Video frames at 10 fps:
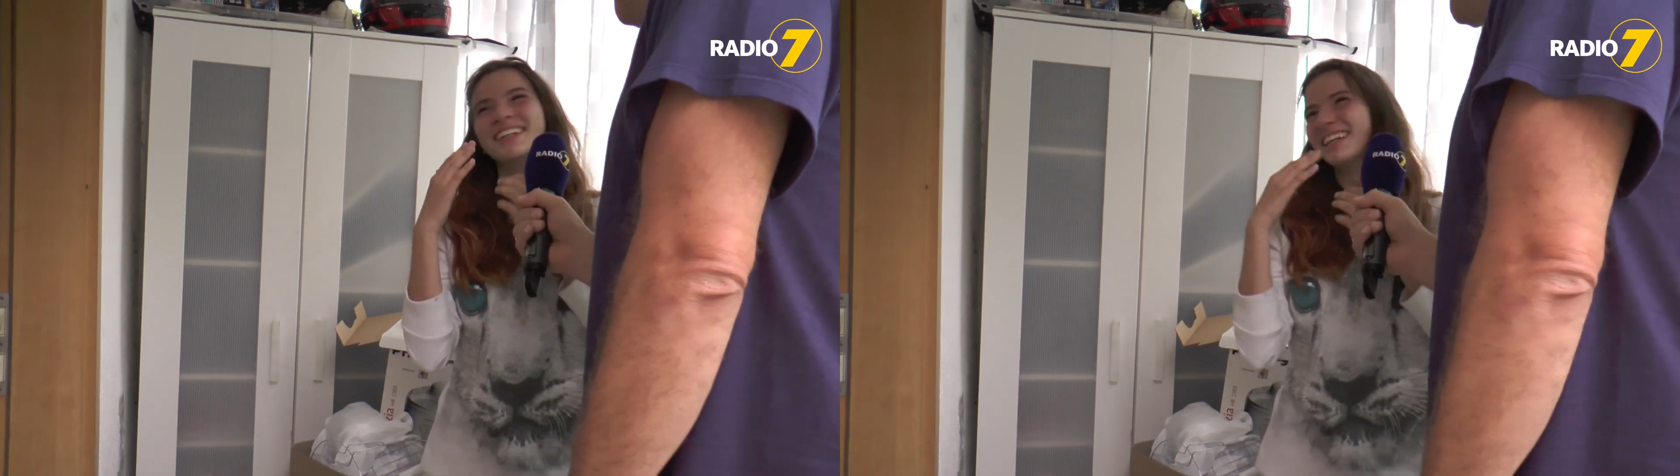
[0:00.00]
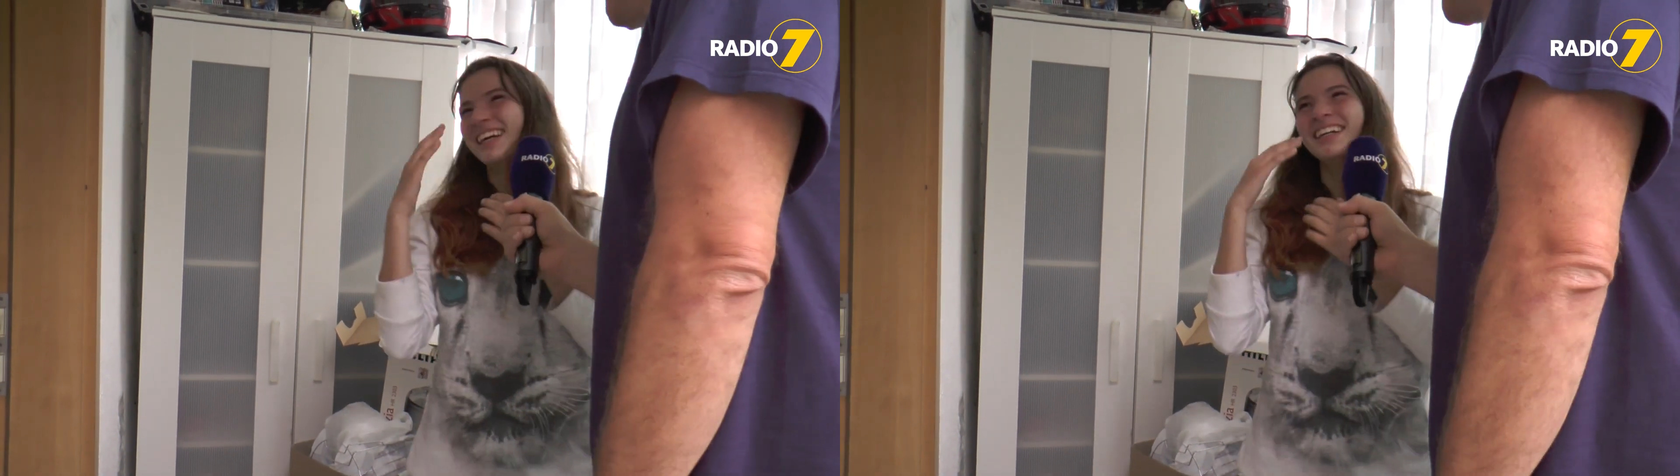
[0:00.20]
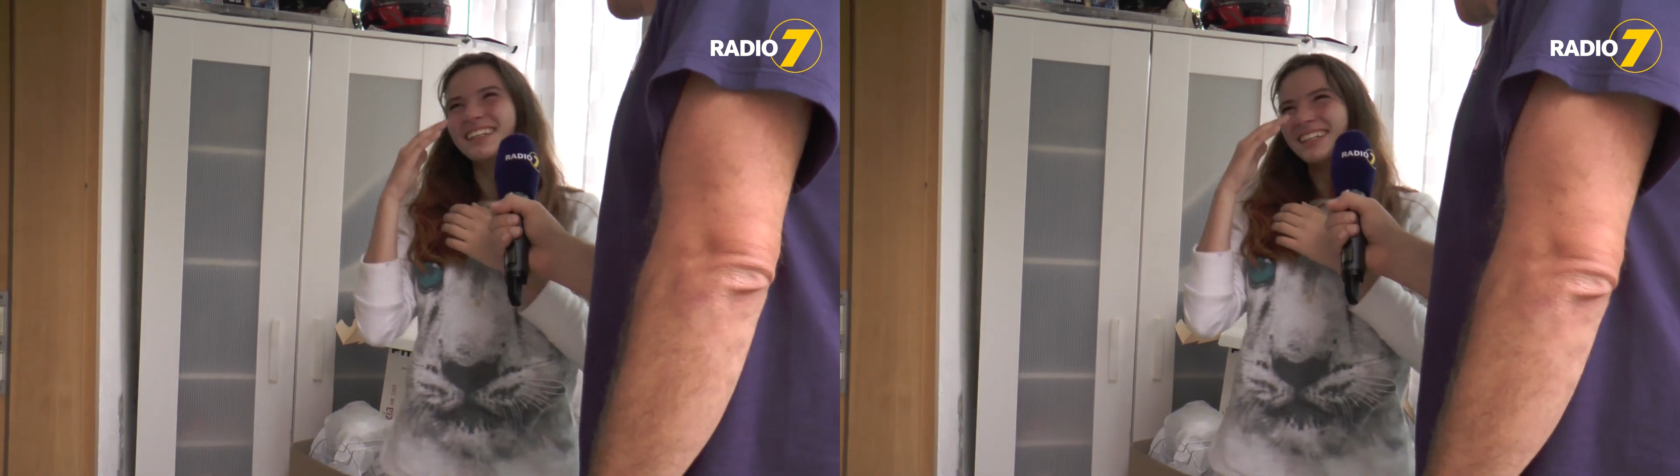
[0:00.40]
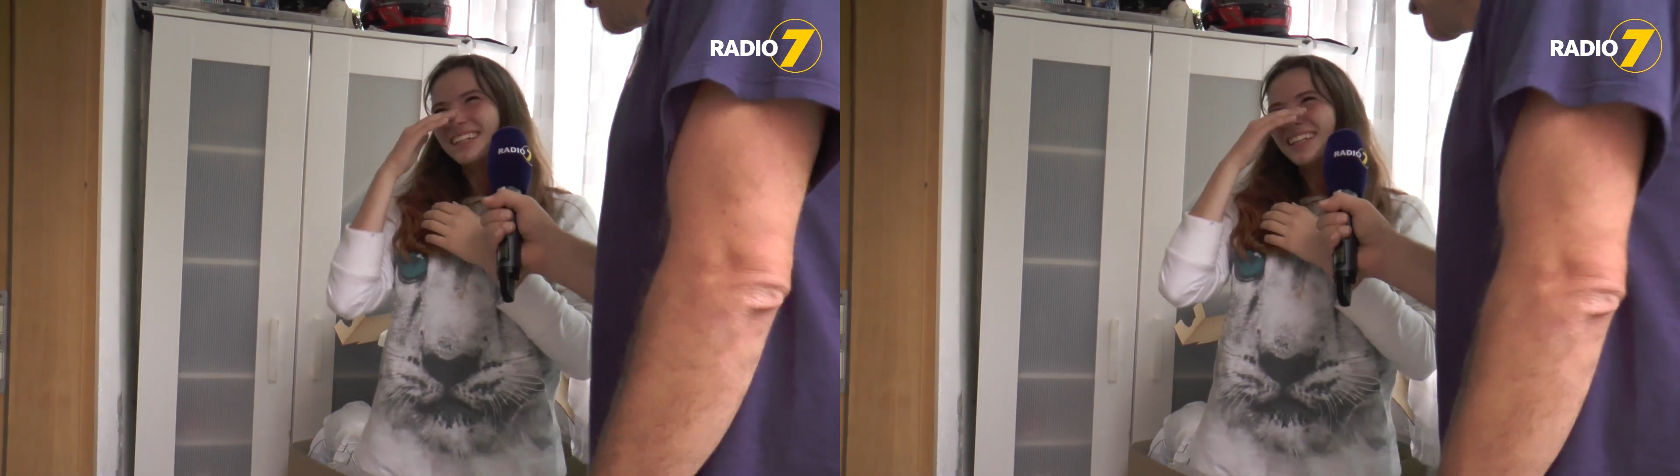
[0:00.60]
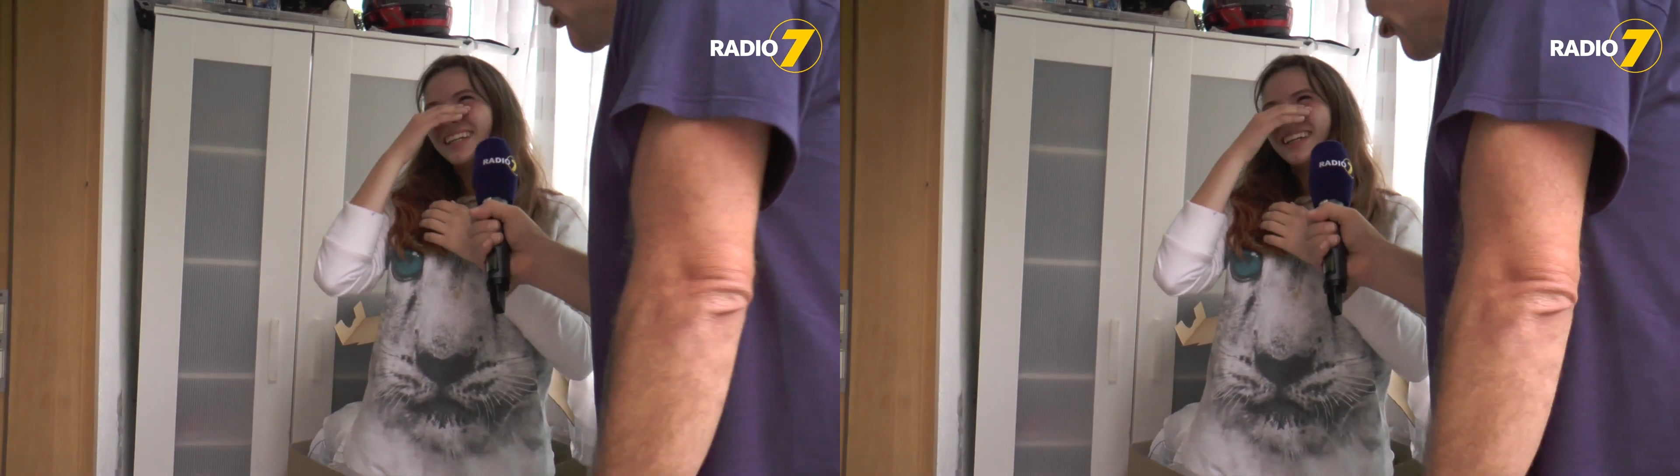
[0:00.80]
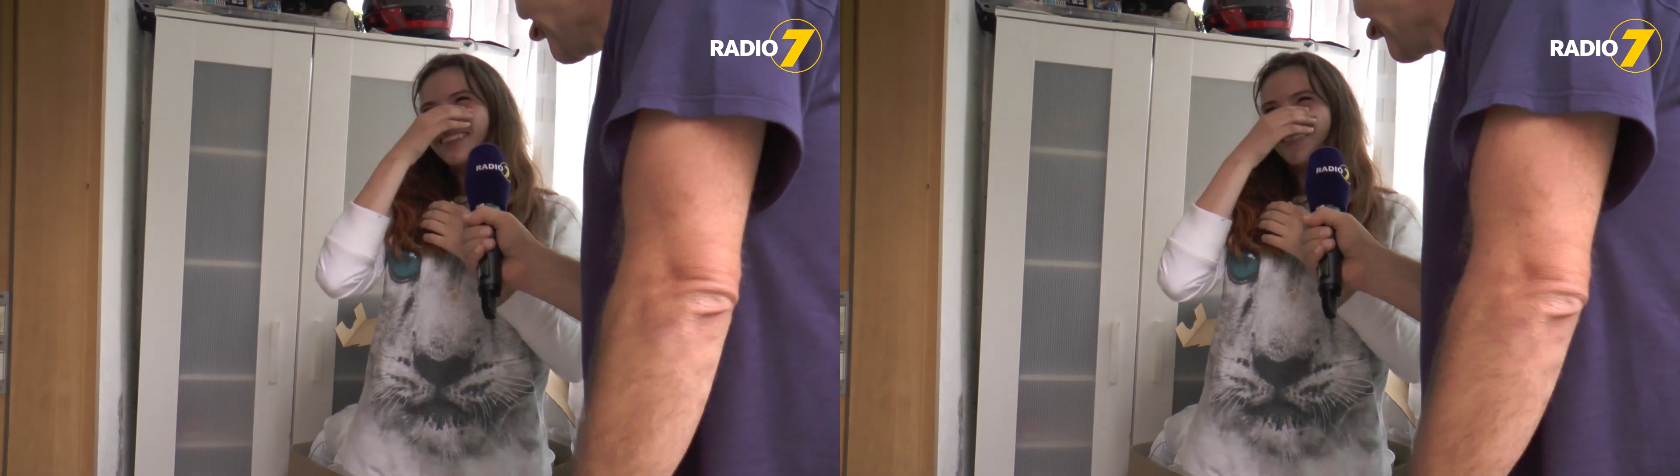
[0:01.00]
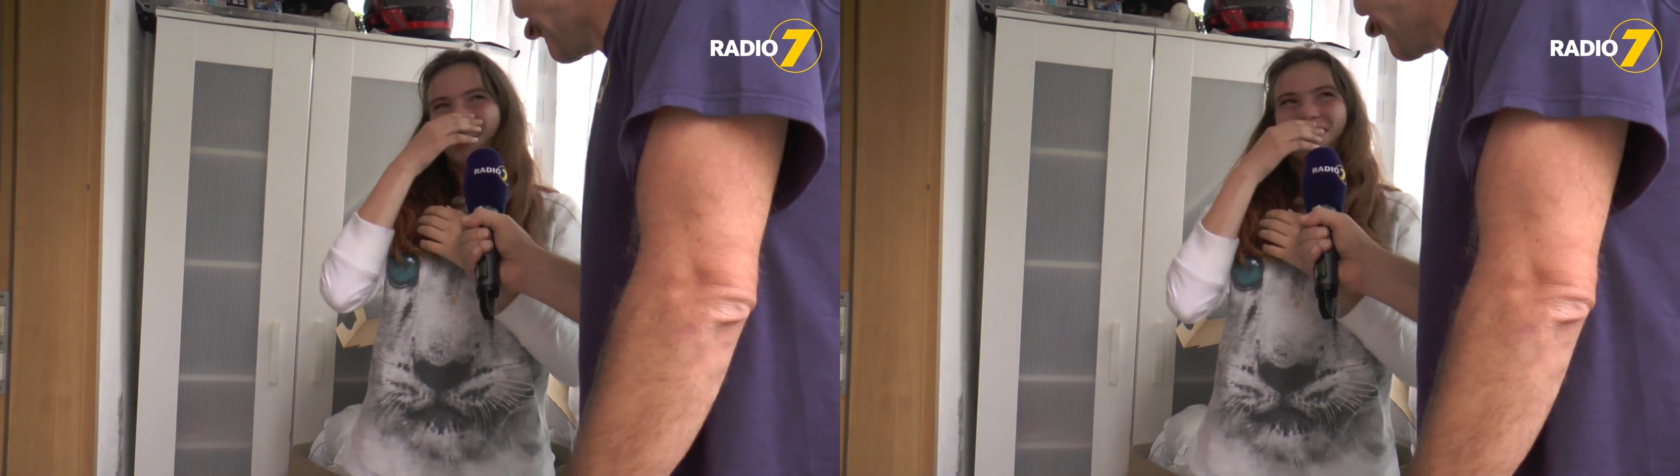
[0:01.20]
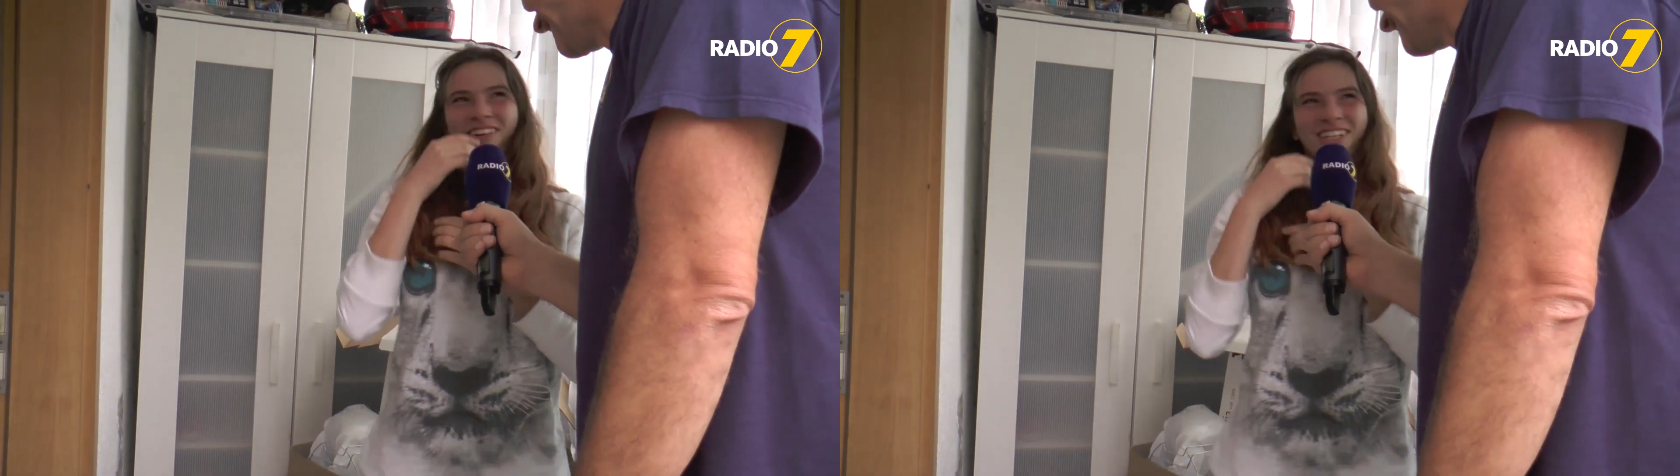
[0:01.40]
Wer begleitet dich?
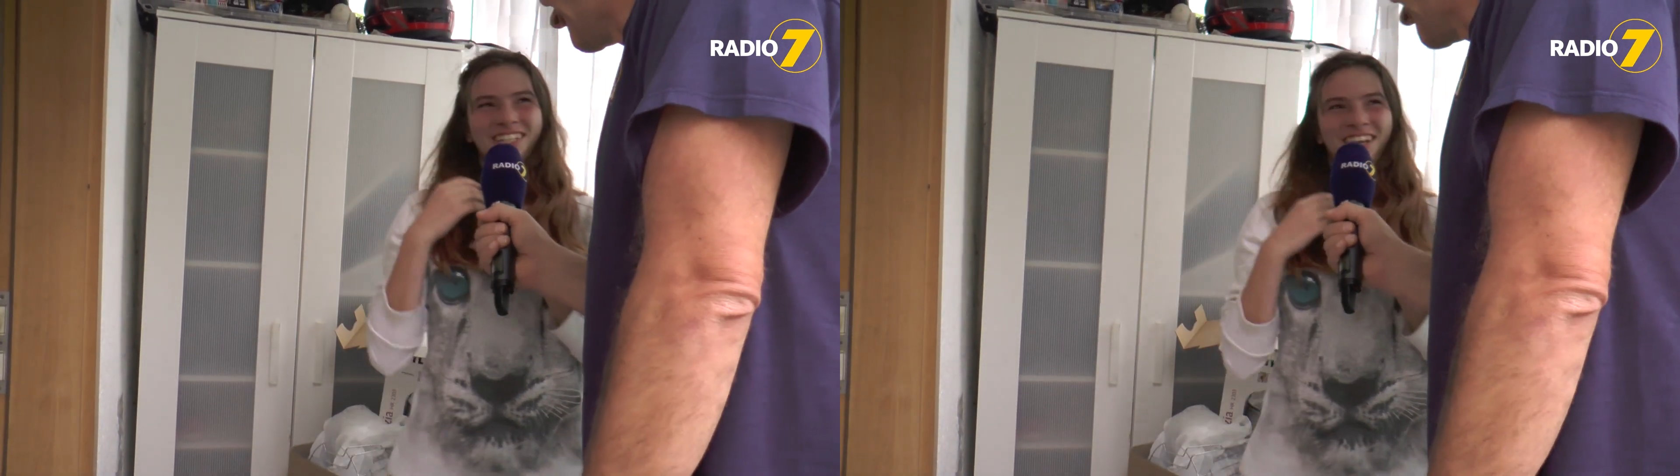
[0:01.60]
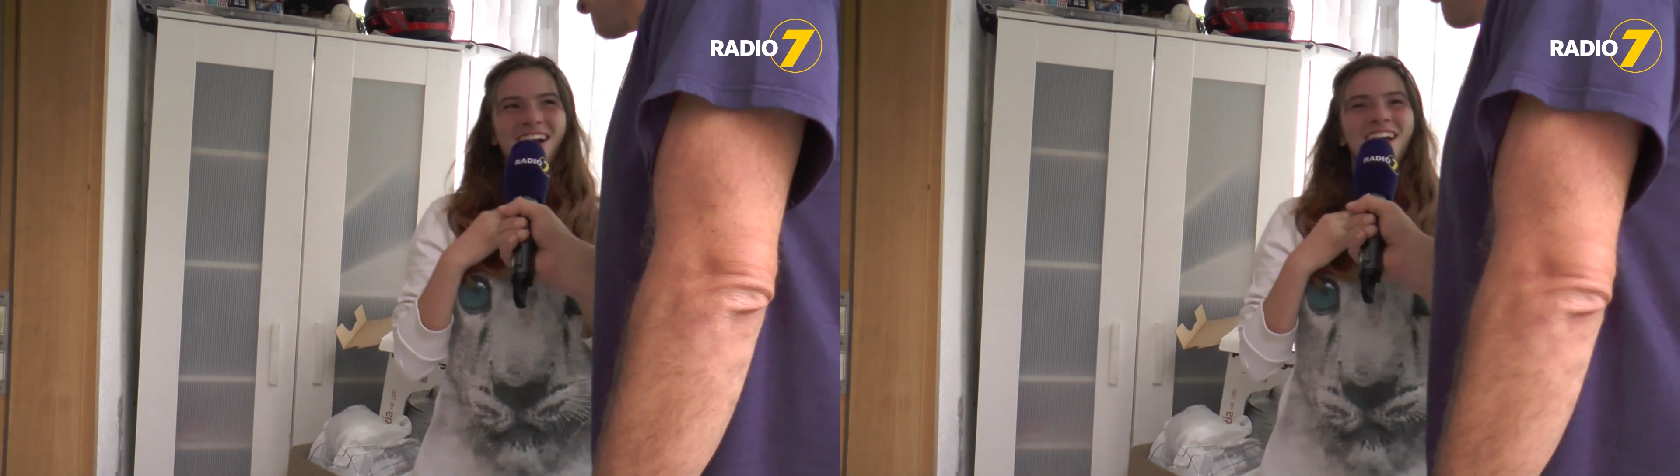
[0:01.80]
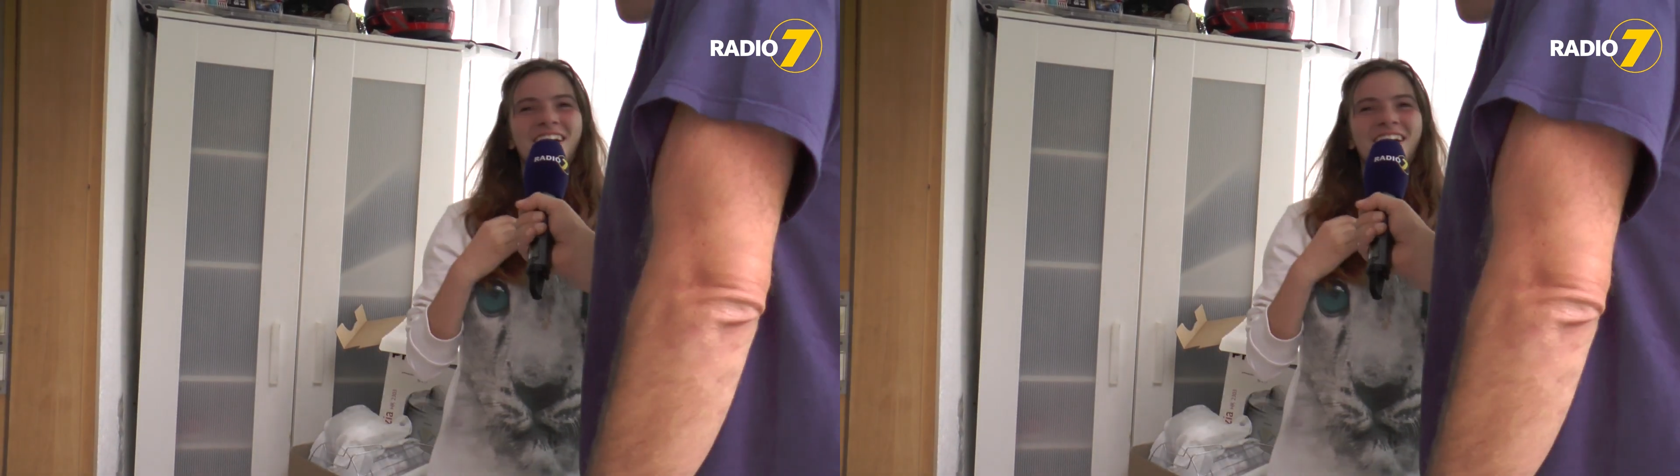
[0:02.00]
Meine Mutter.